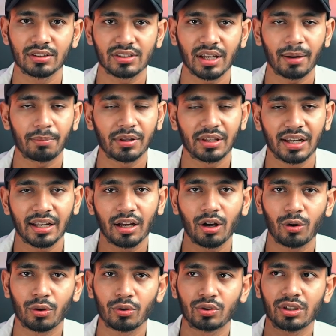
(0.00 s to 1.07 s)
कंसेप्ट
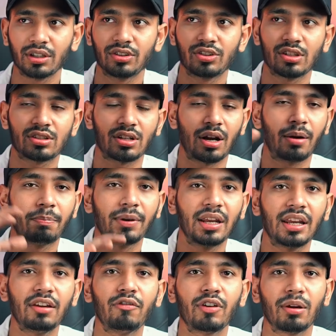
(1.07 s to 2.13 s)
देखा और उसे जस्ट
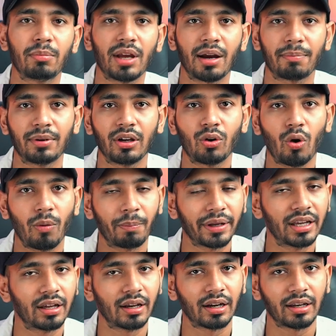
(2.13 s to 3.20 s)
अपने ही वे में आपने
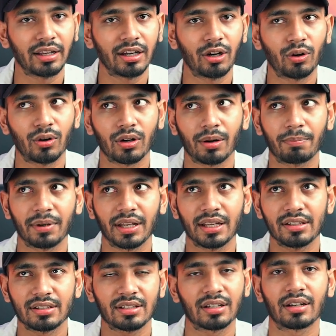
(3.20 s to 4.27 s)
कॉपी कर लिया और अपने
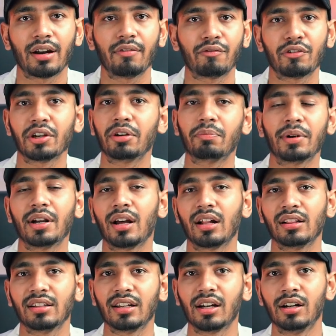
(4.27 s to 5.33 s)
इंस्टाग्राम फीड पे
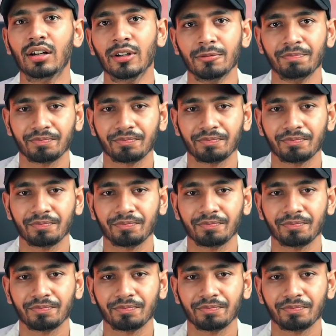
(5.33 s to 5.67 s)
डाल दिया